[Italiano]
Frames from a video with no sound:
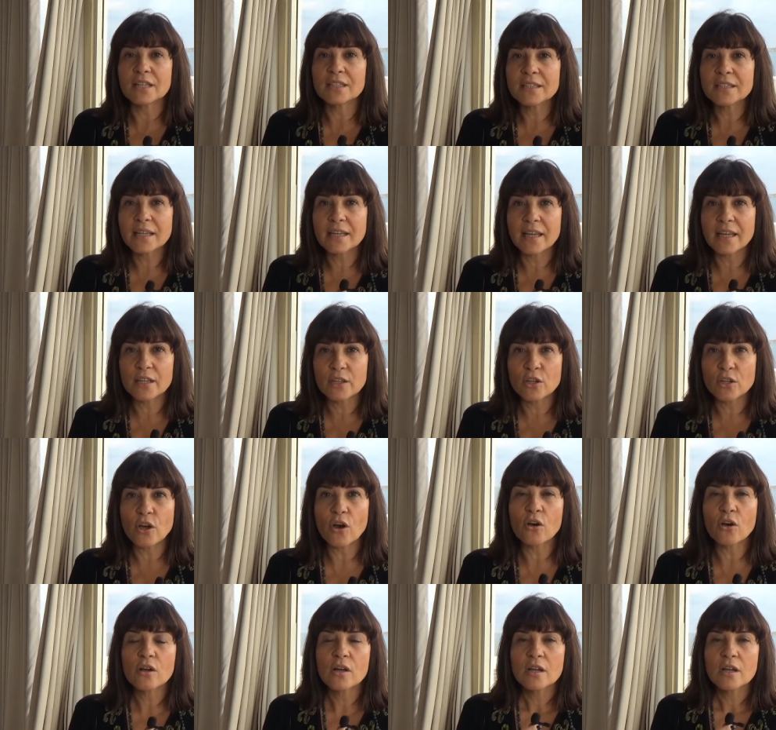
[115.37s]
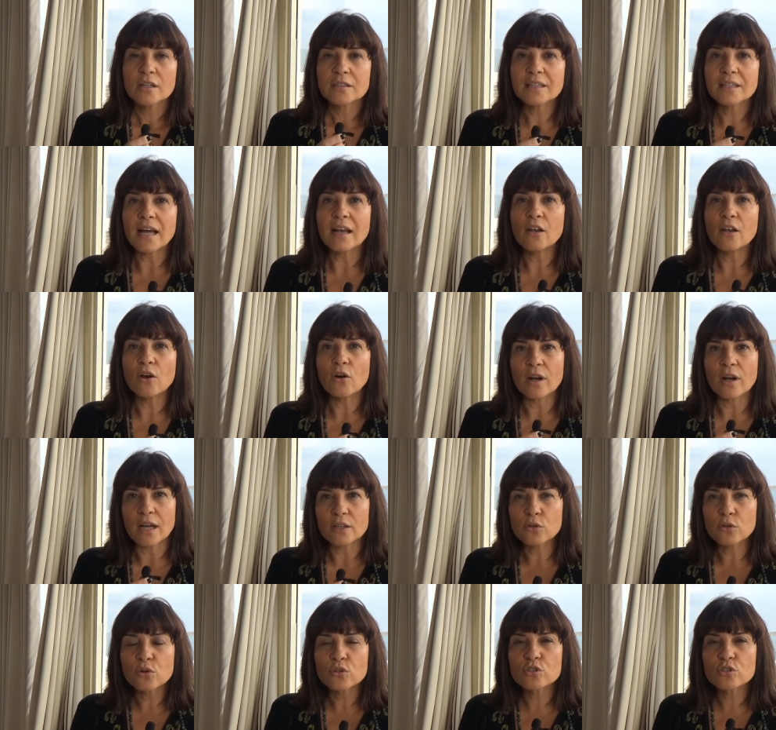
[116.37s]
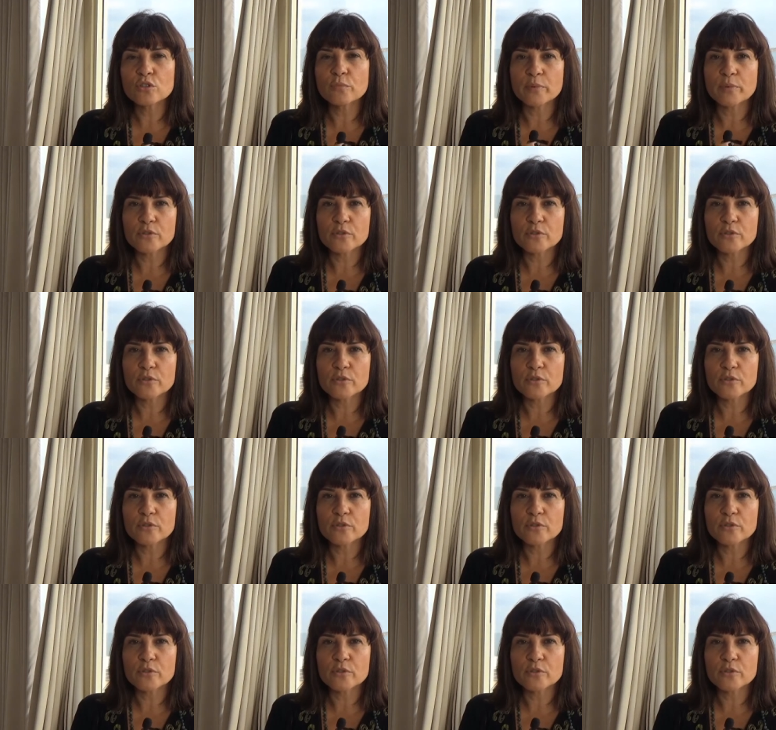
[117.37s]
tant'è che io da allora ad oggi